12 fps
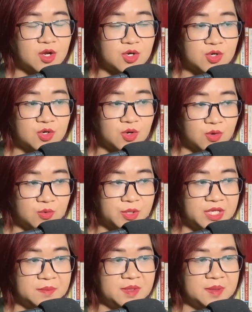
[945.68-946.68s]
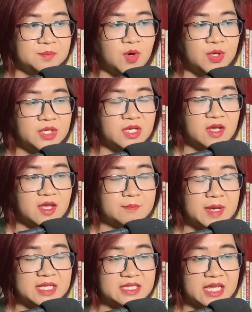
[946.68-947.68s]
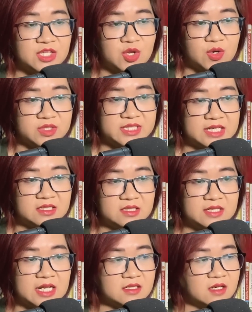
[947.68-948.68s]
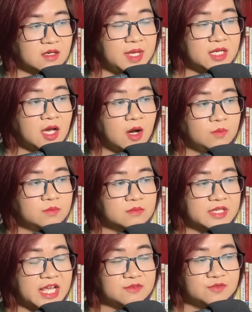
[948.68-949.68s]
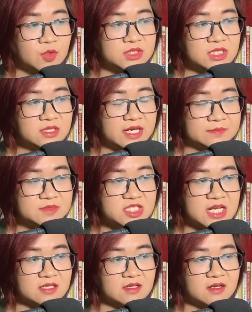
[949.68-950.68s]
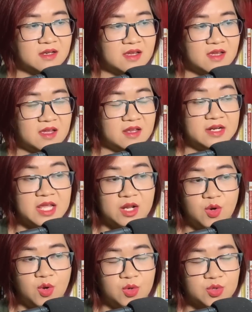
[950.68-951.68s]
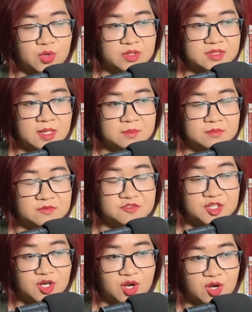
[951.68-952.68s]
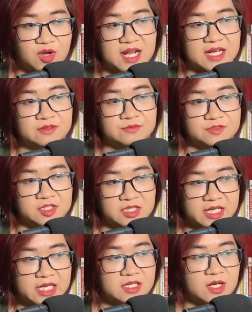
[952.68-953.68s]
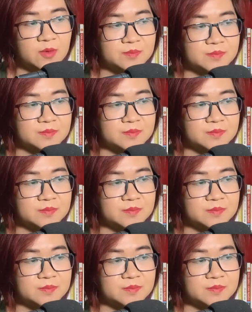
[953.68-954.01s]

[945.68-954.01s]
Khổ Quỳ mím môi, bàn tay nhỏ nhắn đặt ở bên hông đang vô thức nắm chặt, để lộ nội tâm vừa lo lắng vừa kích động.